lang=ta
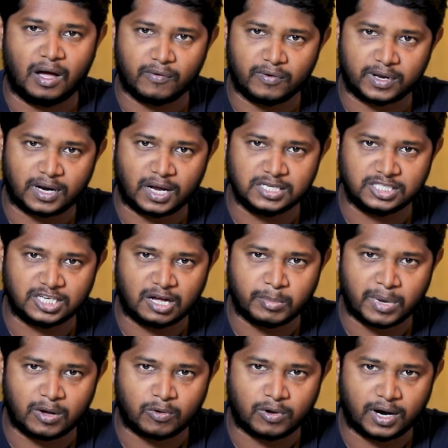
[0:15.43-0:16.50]
அவங்க
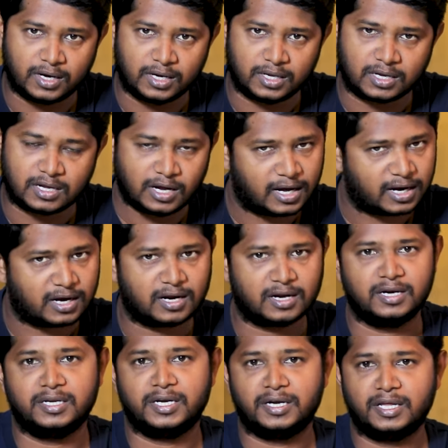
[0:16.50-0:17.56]
ராஜினாமாவுக்கான
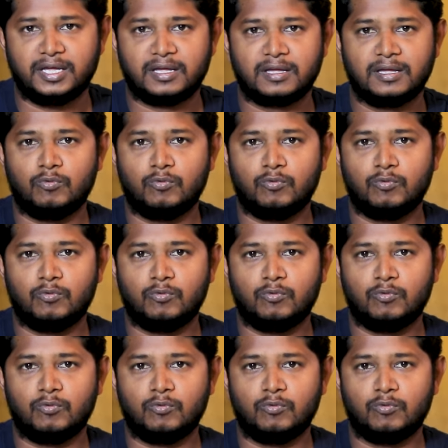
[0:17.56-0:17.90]
காரணங்கள் என்ன